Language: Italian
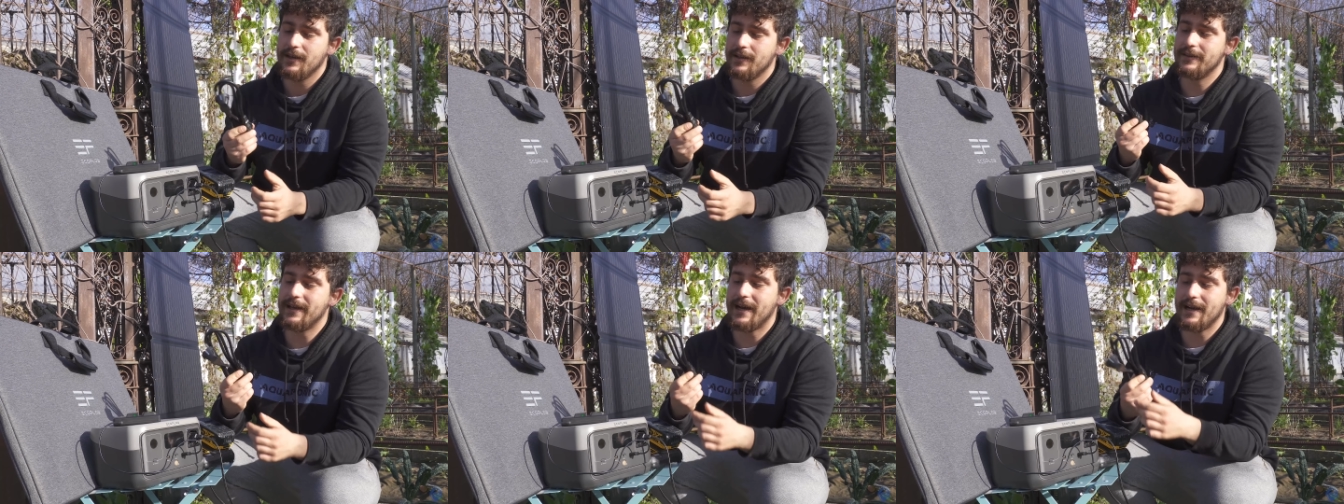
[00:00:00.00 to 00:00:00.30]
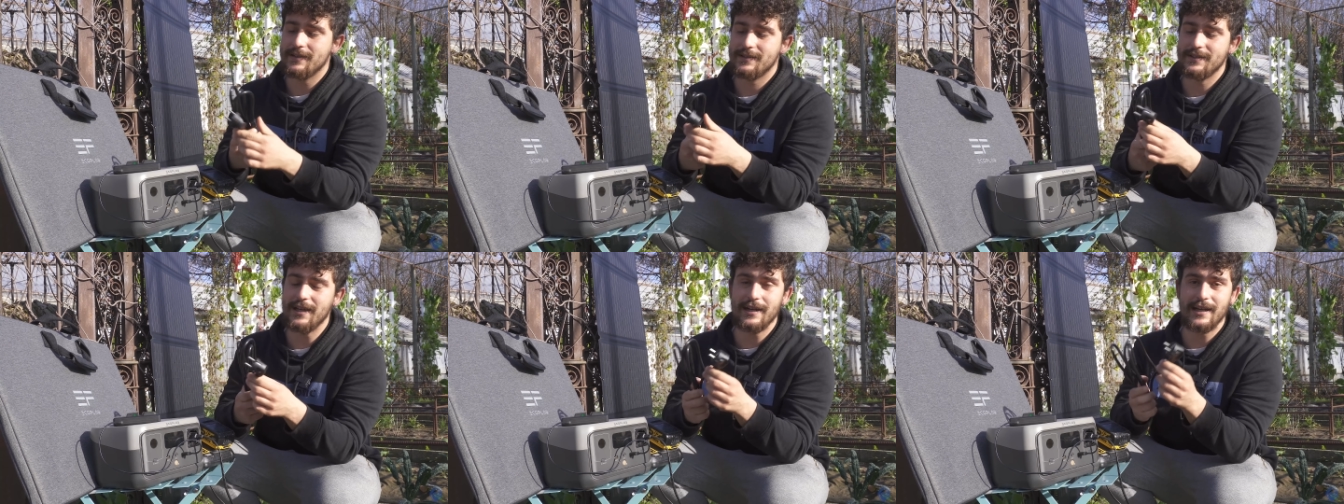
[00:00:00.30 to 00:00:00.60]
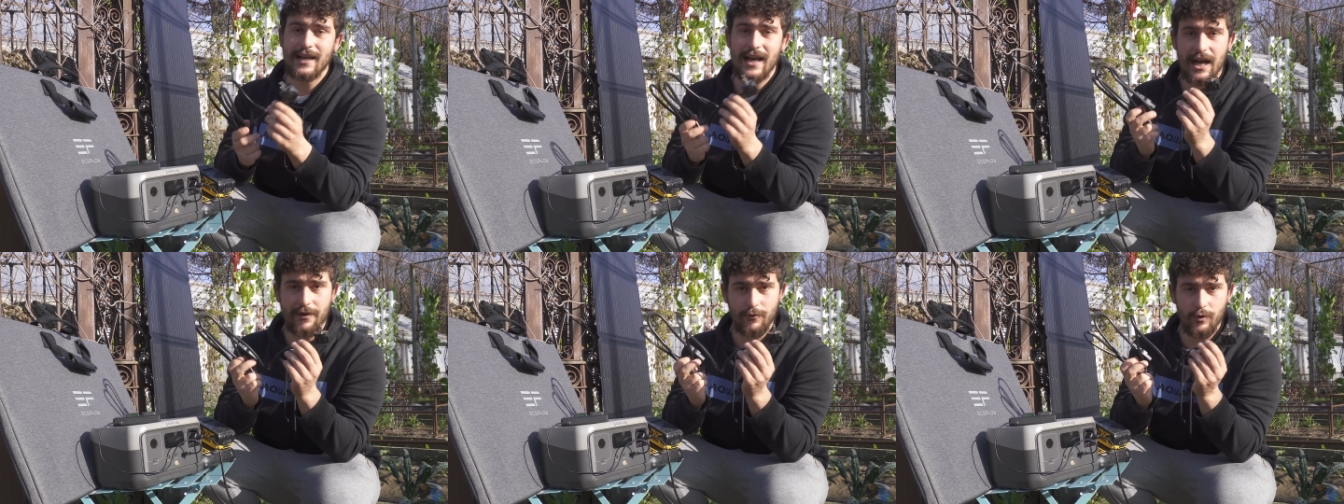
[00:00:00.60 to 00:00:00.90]
Dà sia il
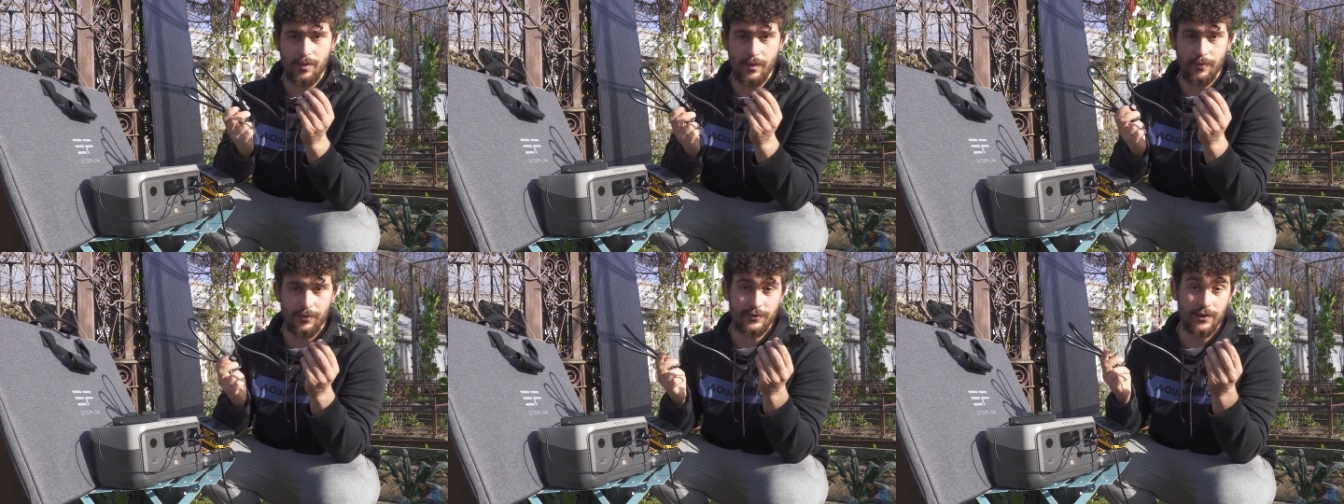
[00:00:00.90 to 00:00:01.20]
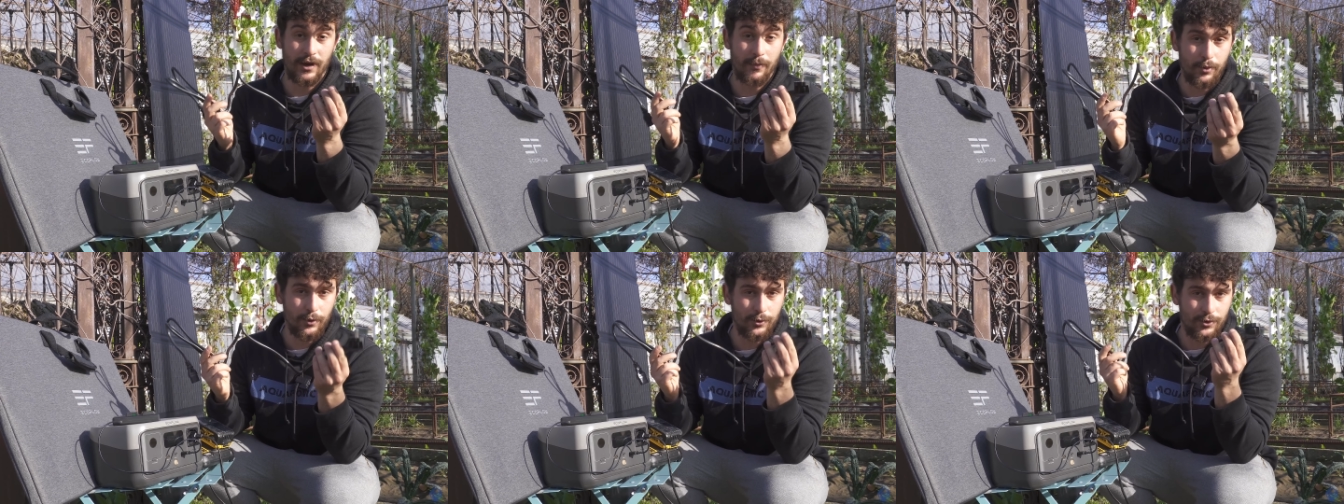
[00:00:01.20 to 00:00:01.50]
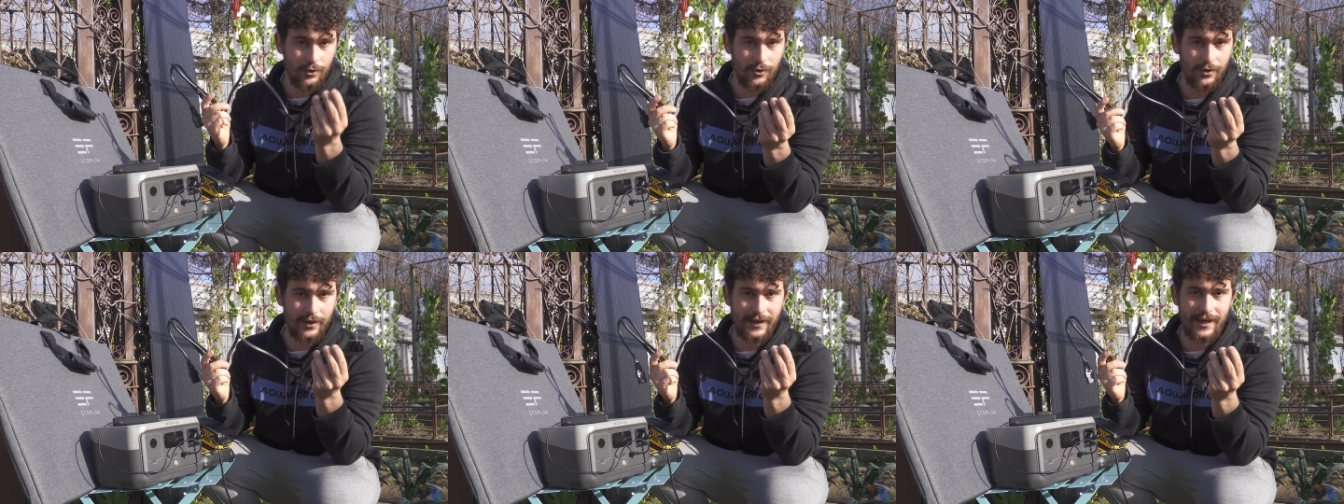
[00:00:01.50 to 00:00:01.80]
cavo per poterlo
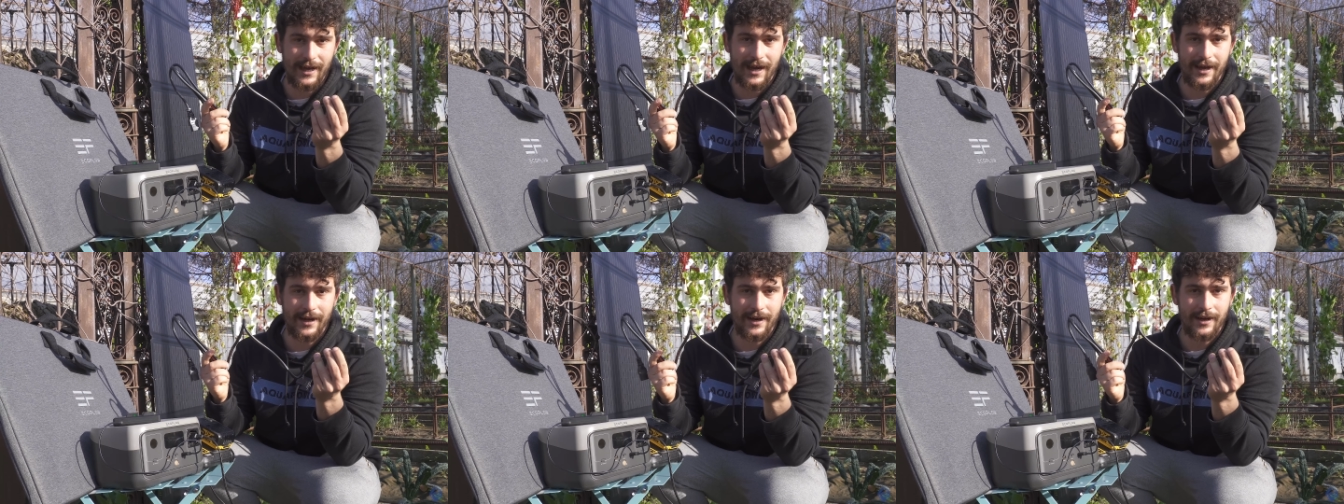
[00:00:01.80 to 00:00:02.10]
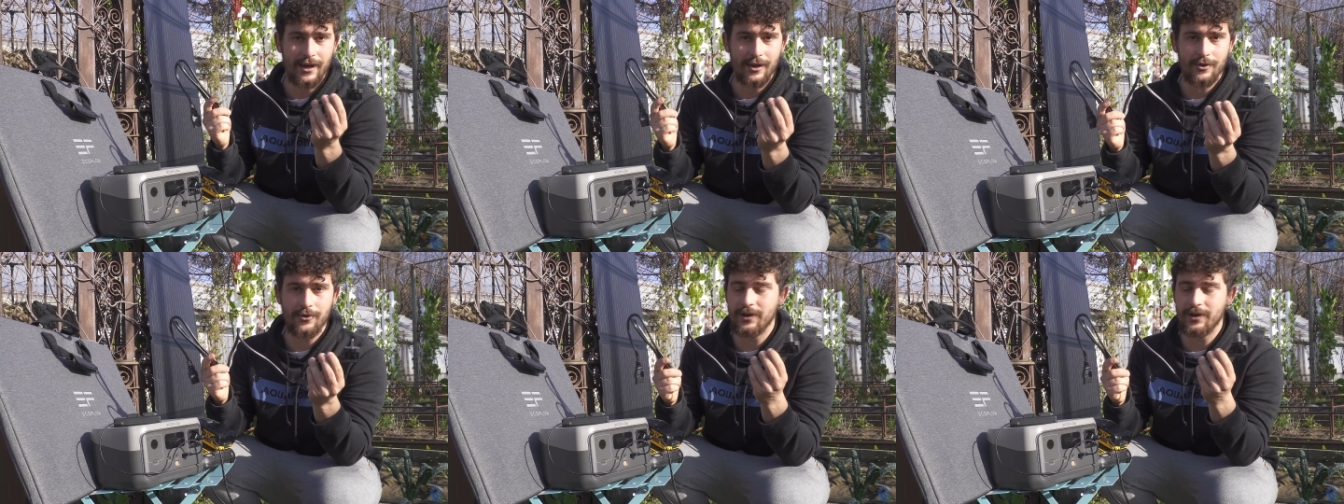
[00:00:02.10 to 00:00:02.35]
appunto collegare alla